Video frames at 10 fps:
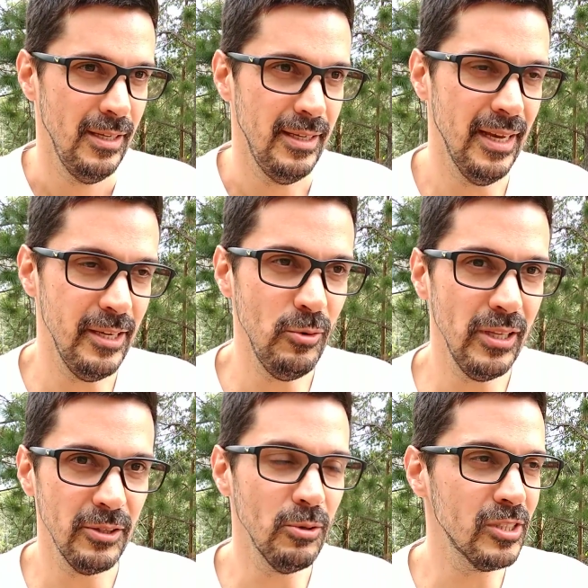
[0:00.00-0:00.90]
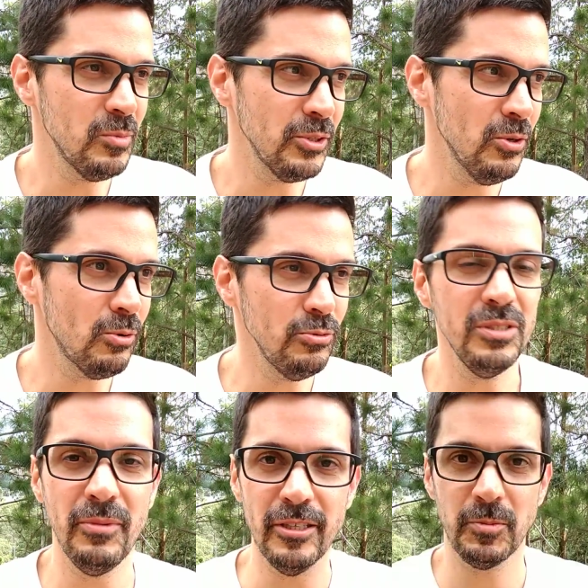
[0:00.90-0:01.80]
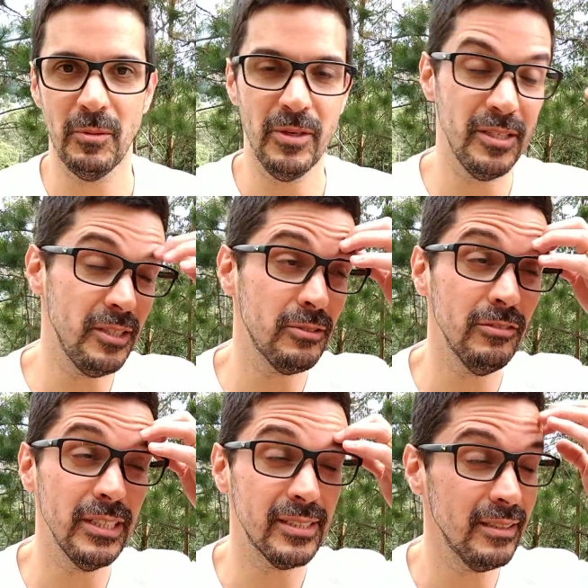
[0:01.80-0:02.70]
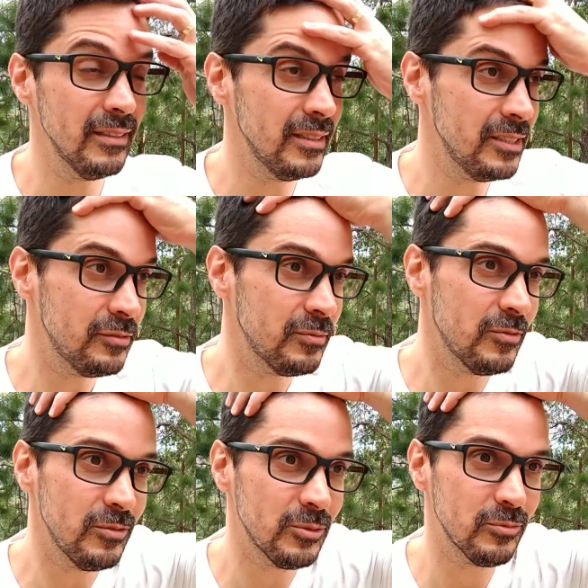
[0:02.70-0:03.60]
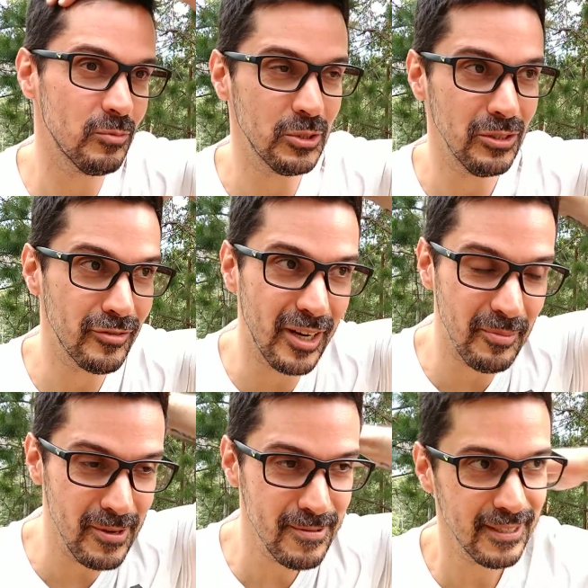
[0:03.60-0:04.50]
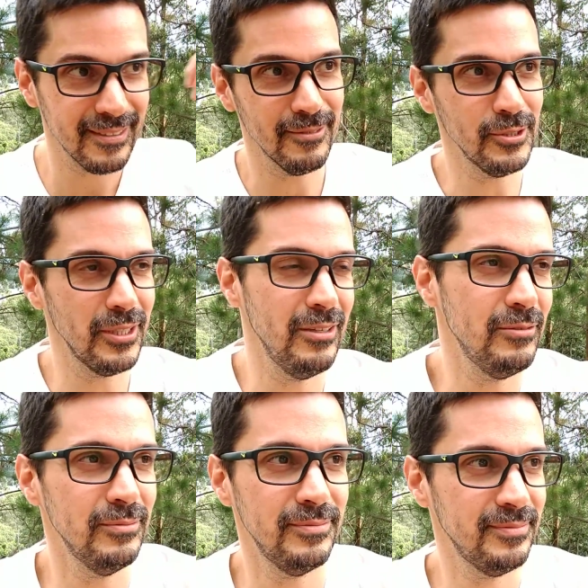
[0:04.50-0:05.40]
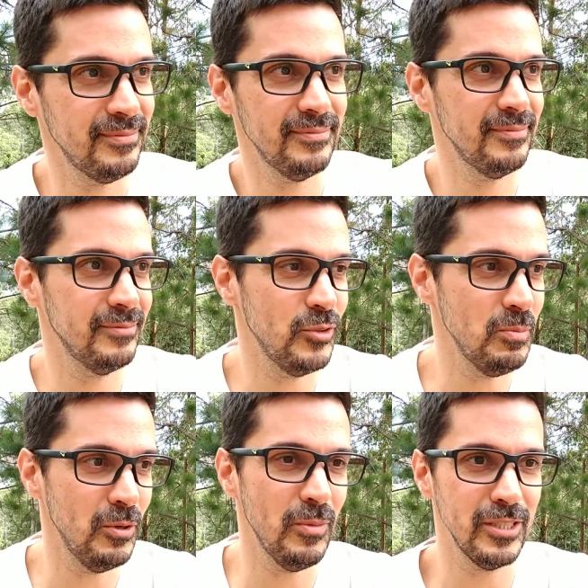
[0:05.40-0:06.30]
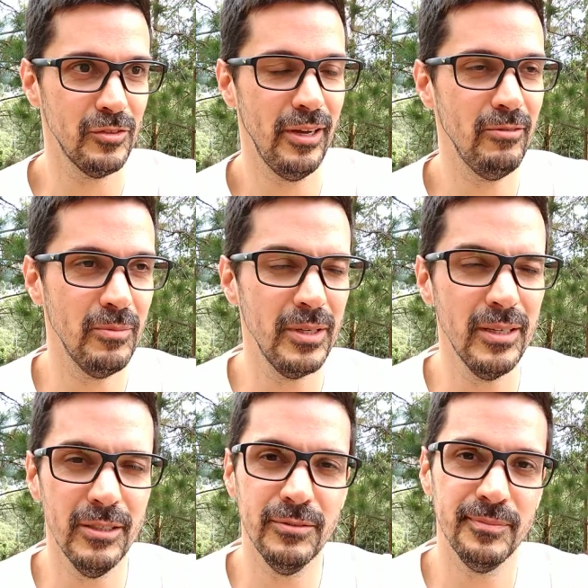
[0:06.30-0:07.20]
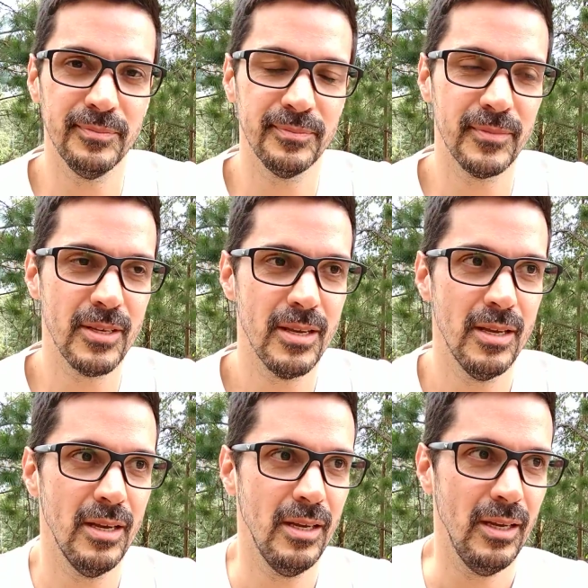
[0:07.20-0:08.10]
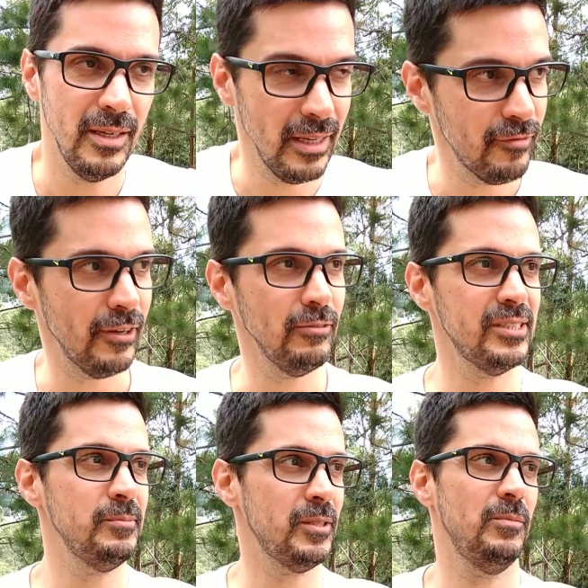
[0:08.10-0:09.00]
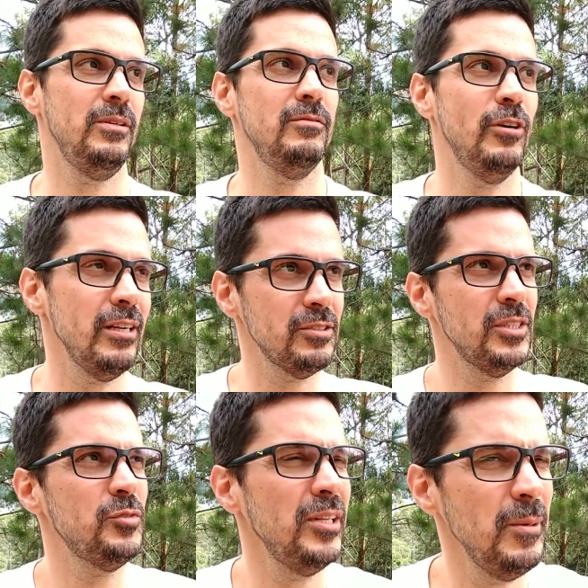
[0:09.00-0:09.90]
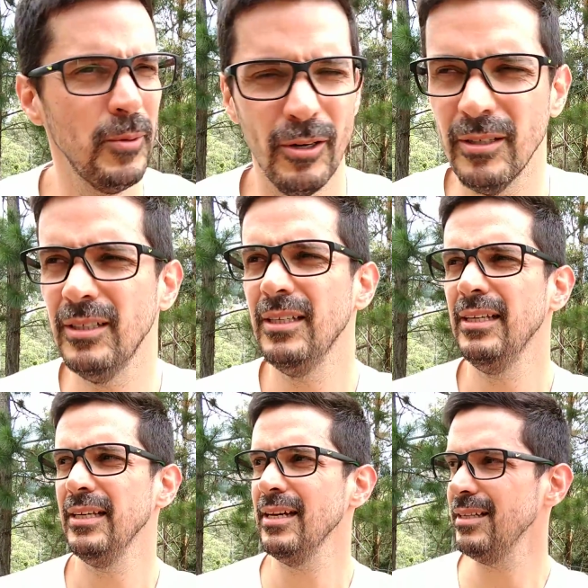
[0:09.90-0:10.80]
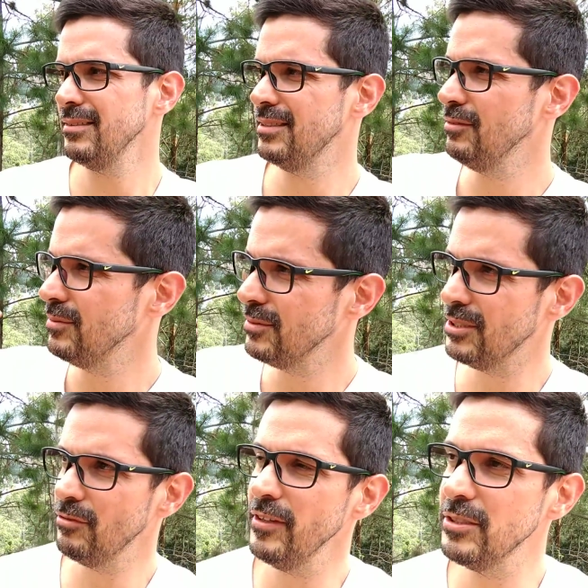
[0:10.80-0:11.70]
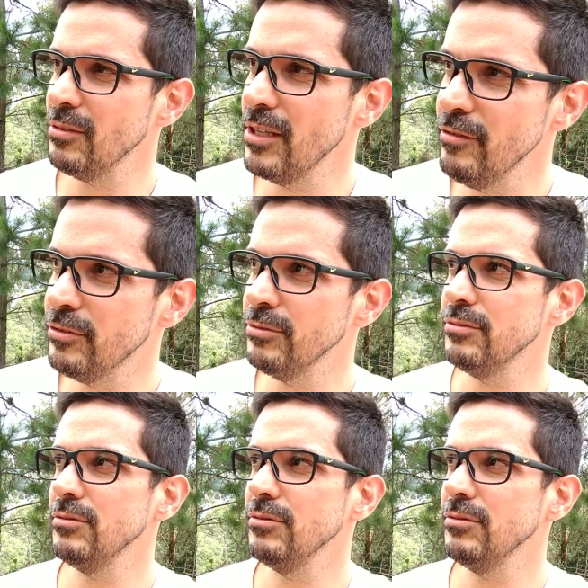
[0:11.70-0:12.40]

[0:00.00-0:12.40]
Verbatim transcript: E aí o William Douglas mandou alguns e-mails para mim, a gente conversando, né? a gente começou a ficar amigo, né? Hoje ele é um, um irmão mais velho, um amigão. E ele falou assim para mim várias vezes, Felipe, ó, cara, você, você fez um livro,